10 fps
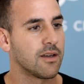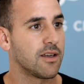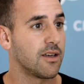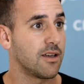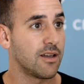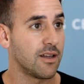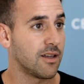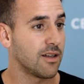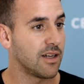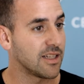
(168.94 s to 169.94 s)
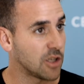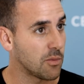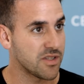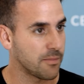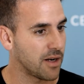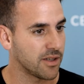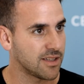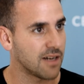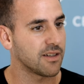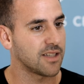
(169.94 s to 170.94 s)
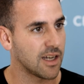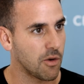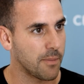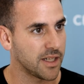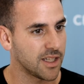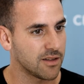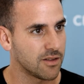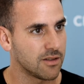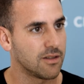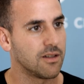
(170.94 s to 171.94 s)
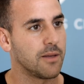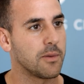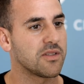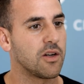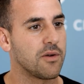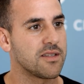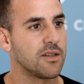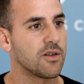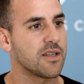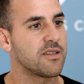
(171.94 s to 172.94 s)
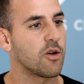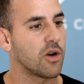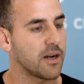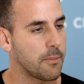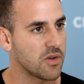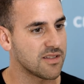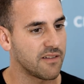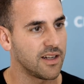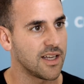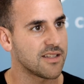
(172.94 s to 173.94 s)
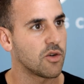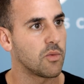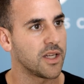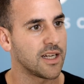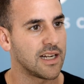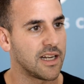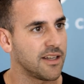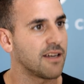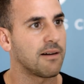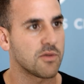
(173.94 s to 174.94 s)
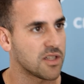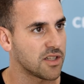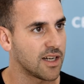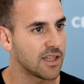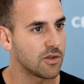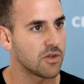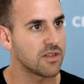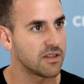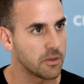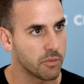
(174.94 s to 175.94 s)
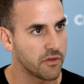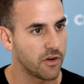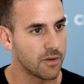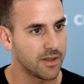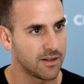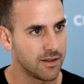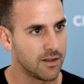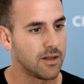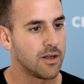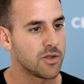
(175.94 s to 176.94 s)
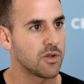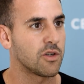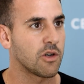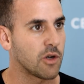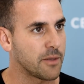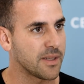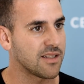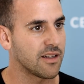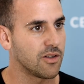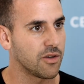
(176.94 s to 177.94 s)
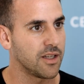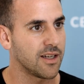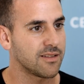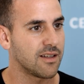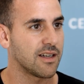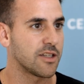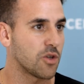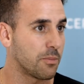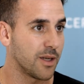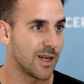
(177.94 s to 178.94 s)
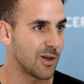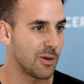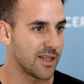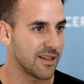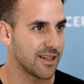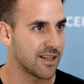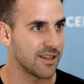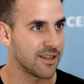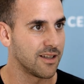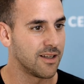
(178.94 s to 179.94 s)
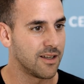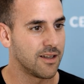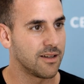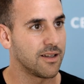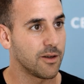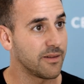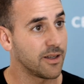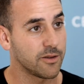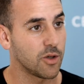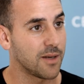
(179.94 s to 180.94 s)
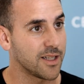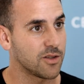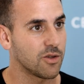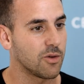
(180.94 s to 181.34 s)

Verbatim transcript: que el Estado municipal va a estar, va a estar acompañando. Le pedimos a los vecinos que si con responsabilidad se comunican a la línea, vamos a llegar a todos en tiempo y forma. Yo creo que con el pasar de los días, aquellos pícaros van a dejar de, de, tomar esto